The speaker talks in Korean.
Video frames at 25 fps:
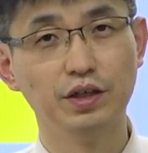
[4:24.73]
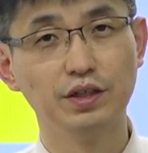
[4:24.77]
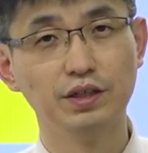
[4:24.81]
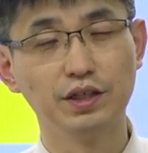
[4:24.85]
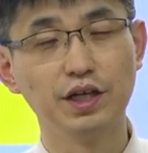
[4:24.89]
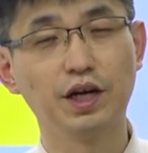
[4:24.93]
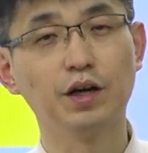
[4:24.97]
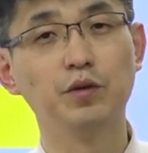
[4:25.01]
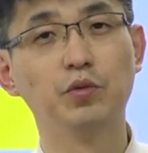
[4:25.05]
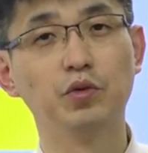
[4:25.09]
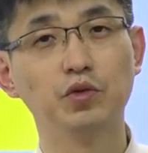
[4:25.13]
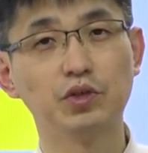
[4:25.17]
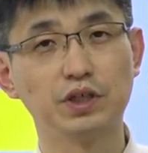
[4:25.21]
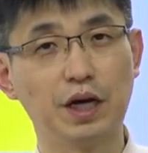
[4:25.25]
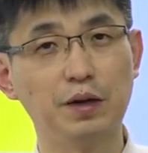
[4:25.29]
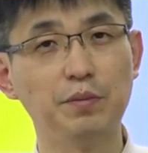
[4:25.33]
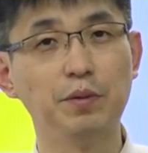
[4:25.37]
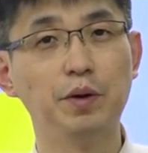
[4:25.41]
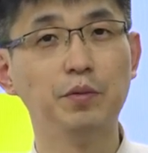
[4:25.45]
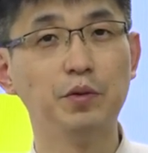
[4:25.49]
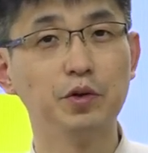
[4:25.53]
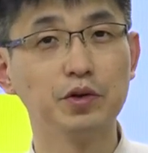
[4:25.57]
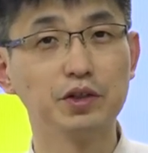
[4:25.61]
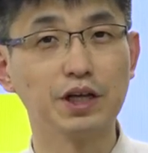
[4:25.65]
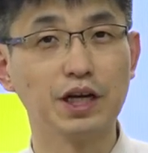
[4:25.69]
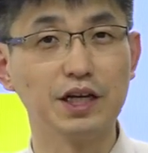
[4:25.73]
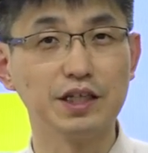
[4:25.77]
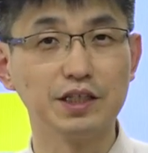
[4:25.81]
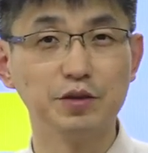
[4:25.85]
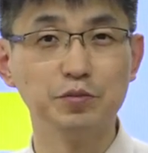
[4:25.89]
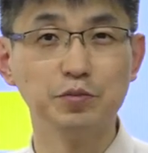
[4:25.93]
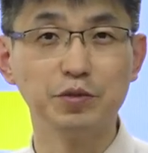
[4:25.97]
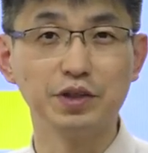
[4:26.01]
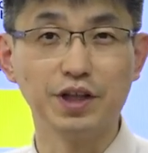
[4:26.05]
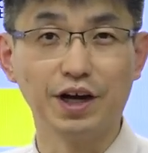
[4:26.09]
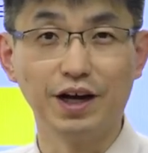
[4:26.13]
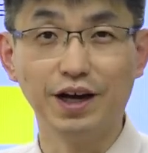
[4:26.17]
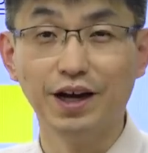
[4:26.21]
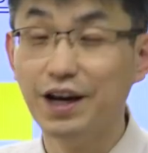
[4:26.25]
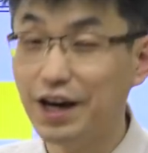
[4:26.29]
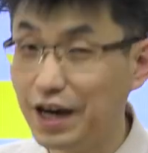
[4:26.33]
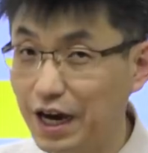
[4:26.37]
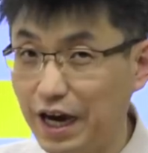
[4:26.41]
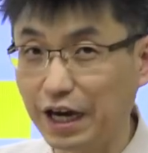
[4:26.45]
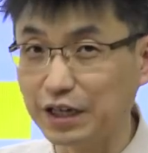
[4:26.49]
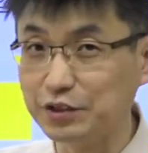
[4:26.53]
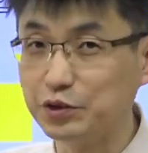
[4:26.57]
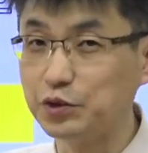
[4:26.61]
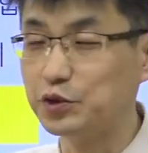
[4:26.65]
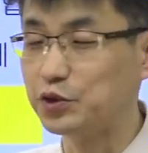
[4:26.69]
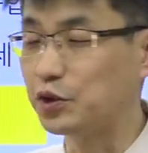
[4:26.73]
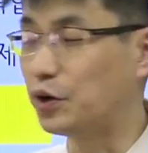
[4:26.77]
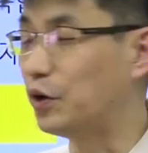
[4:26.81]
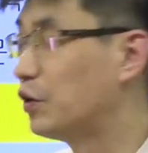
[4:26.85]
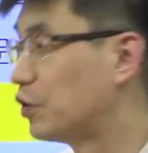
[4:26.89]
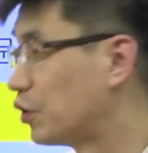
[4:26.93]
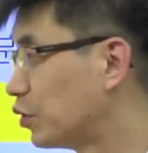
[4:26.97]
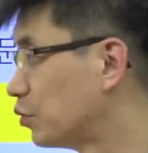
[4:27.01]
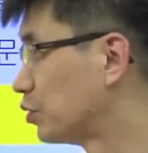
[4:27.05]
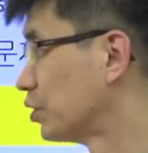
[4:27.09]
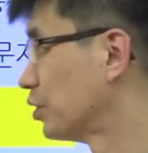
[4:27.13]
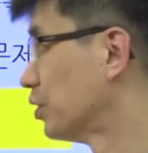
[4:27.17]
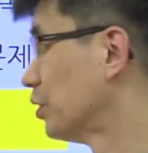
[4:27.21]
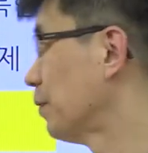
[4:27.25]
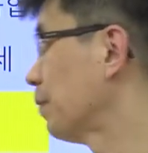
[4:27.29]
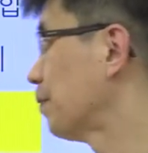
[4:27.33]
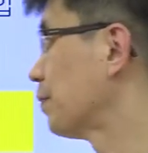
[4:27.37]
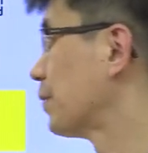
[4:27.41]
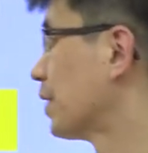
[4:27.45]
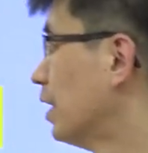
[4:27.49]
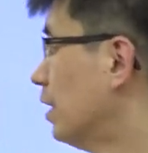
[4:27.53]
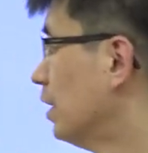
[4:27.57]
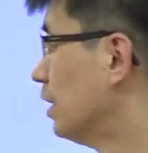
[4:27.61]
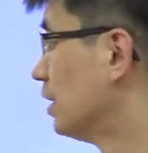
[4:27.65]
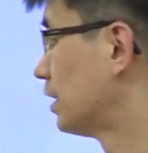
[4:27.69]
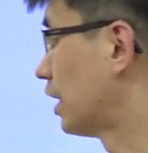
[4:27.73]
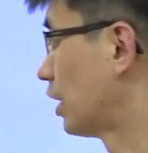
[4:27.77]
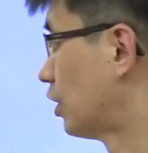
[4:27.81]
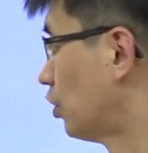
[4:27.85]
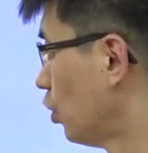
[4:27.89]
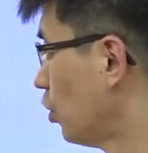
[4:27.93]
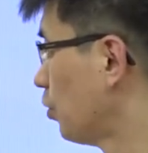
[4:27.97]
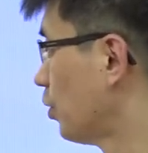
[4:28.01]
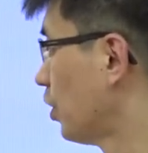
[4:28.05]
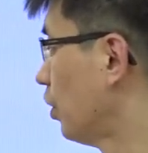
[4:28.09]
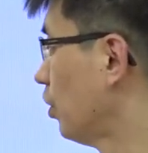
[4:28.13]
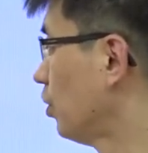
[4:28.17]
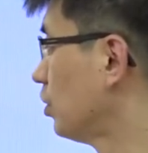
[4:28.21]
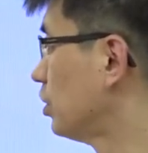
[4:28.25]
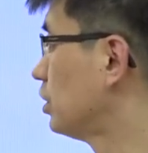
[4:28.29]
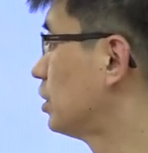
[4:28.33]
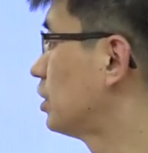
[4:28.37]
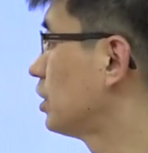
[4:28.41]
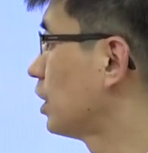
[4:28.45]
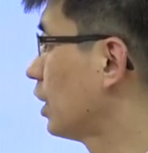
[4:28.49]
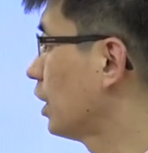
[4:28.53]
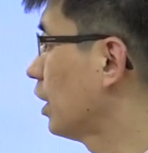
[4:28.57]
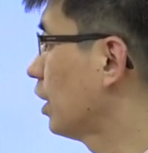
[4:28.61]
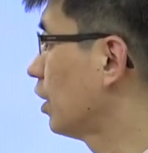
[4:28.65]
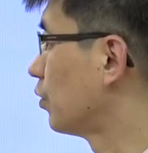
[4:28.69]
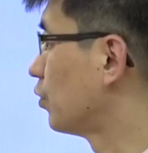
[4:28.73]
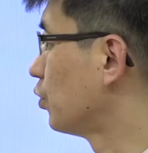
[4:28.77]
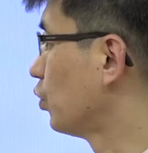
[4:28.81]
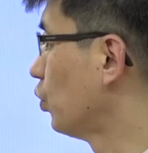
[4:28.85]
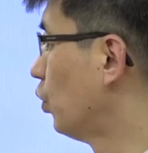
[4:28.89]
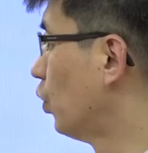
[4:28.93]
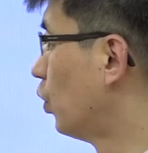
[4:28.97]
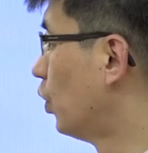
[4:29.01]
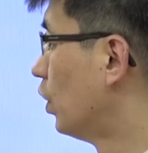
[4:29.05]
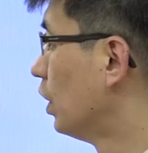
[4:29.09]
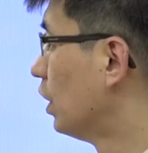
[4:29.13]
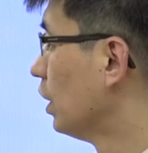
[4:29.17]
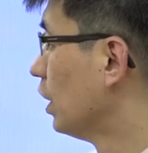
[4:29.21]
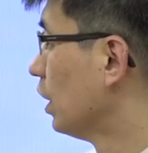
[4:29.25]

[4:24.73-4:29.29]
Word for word: 제가 뭐 잡아먹지 않습니다. 아셨죠? 여러분들. 자, 그러면 이제 요